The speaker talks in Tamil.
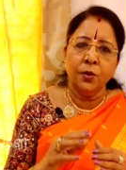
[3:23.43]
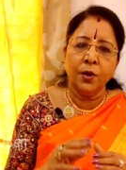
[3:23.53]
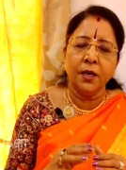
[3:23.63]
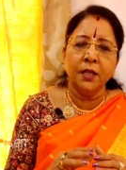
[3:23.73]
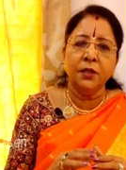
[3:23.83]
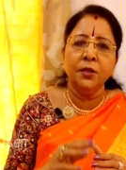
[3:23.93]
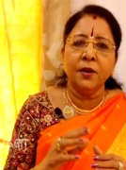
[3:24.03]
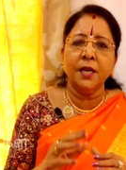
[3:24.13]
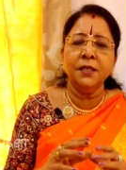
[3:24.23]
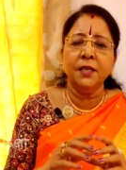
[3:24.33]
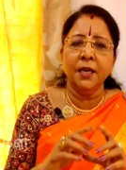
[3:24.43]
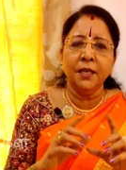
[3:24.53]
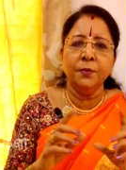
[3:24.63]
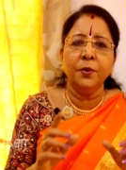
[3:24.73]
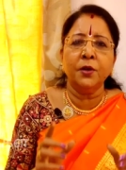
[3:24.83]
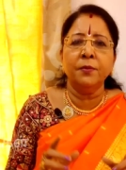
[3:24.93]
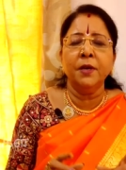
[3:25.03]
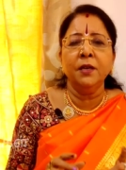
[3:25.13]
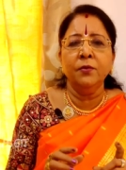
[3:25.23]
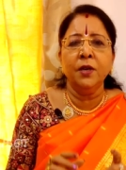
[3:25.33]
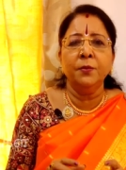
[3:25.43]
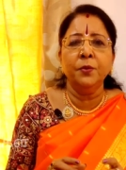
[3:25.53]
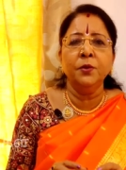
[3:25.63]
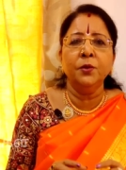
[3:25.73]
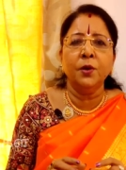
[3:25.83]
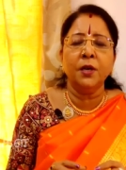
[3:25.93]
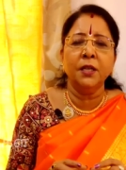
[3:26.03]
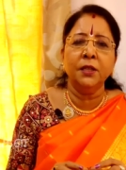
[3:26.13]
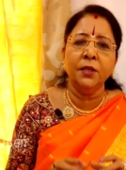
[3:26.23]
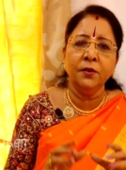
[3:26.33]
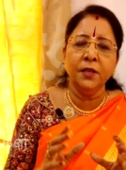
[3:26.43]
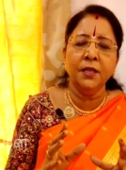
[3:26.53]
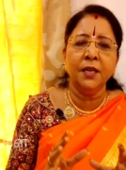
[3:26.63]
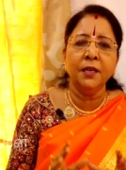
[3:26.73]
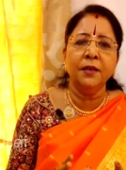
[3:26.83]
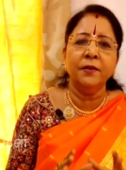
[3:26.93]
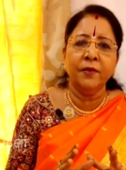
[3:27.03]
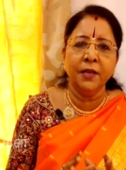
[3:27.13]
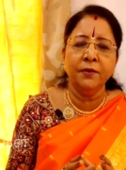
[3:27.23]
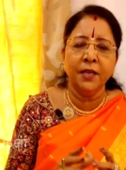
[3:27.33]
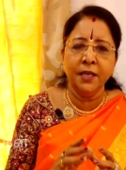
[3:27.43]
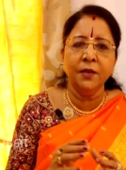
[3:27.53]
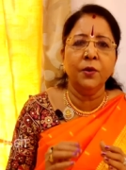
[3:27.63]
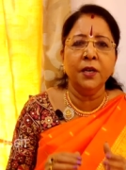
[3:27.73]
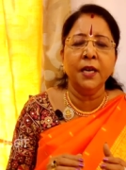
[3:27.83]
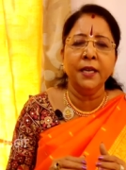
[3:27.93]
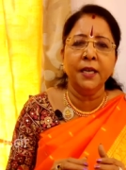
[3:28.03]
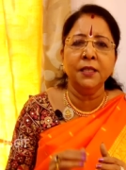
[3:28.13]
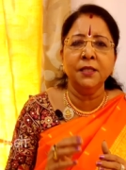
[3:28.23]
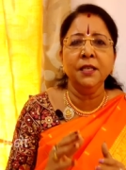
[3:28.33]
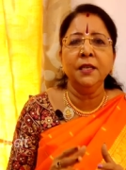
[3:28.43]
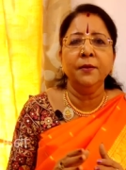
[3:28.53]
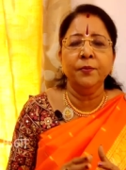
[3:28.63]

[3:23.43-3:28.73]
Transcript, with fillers: தோரணத்தையும் ராஜநிலைக்கு போடுற மாதிரி உள்ள பூந்தோரணத்தையும் நீங்கள் வடி ரெண்டையும் ஒன்றா இணைச்சி